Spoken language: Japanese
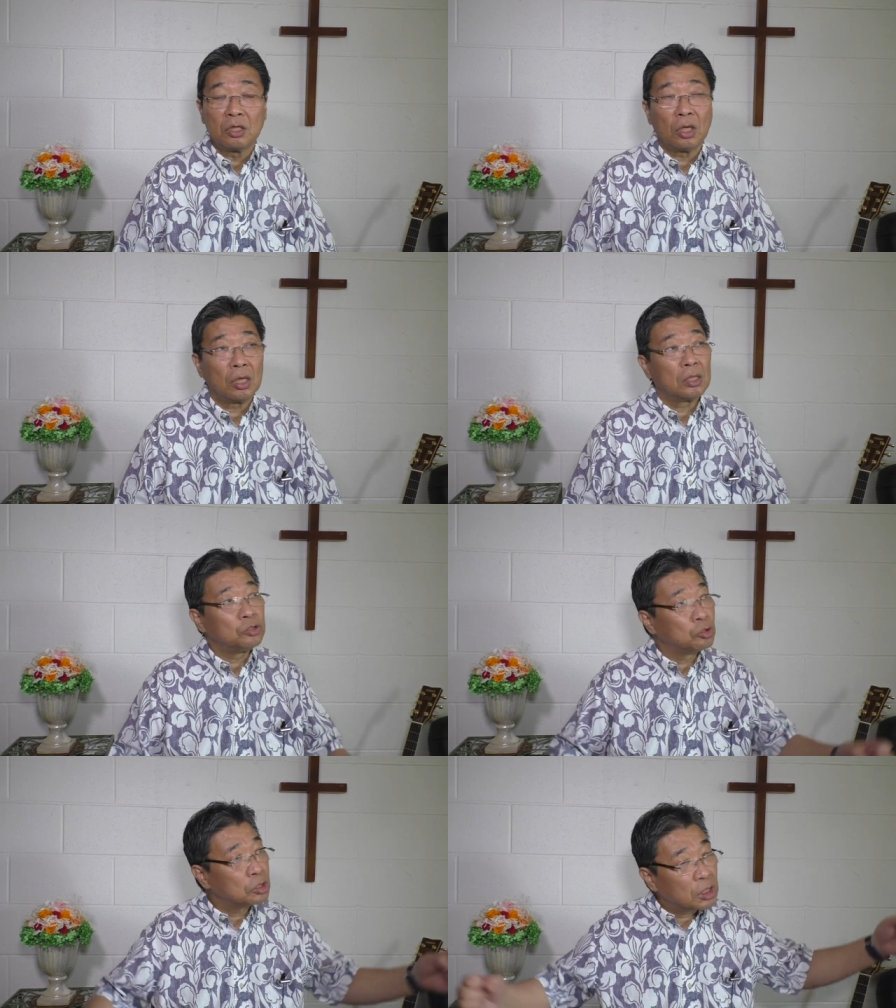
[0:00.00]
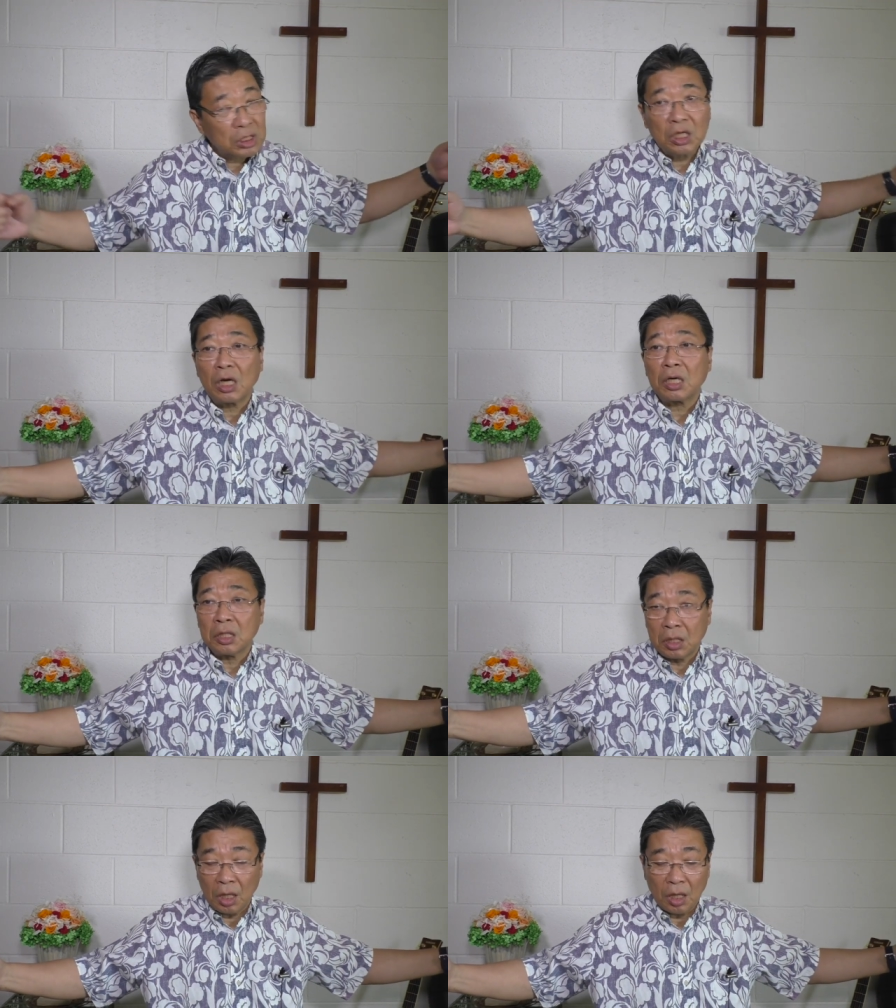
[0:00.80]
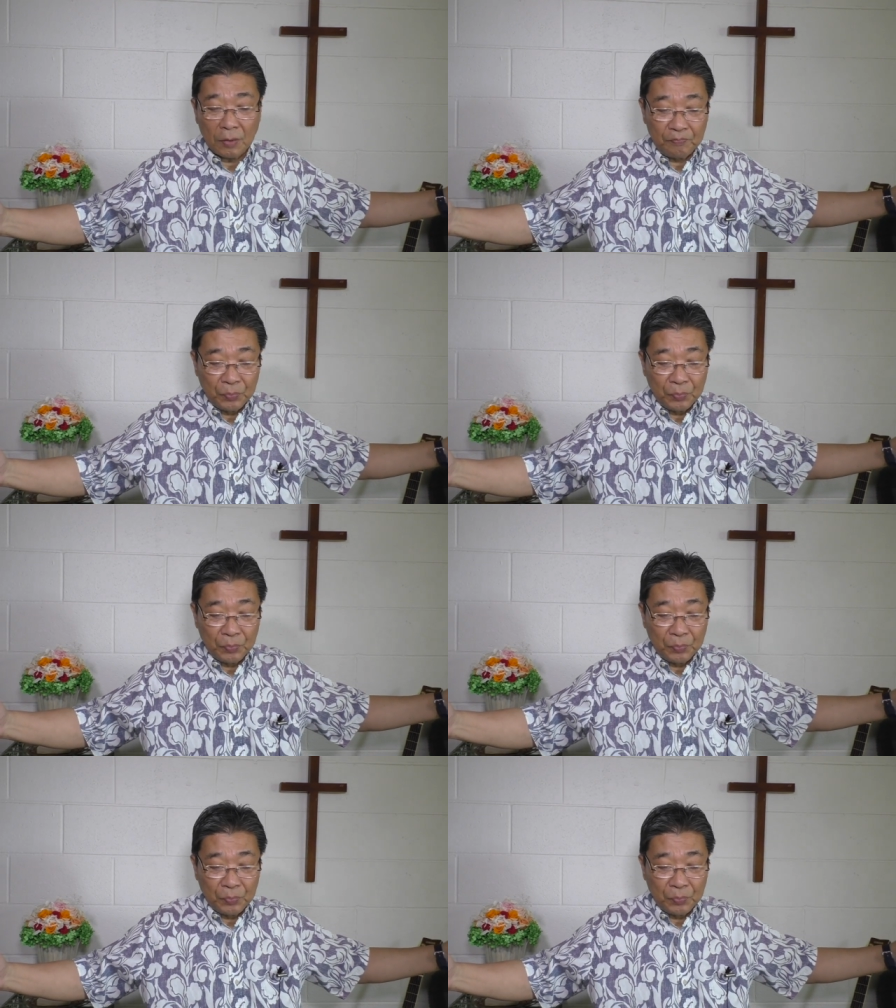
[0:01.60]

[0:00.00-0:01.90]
で十字架にかけて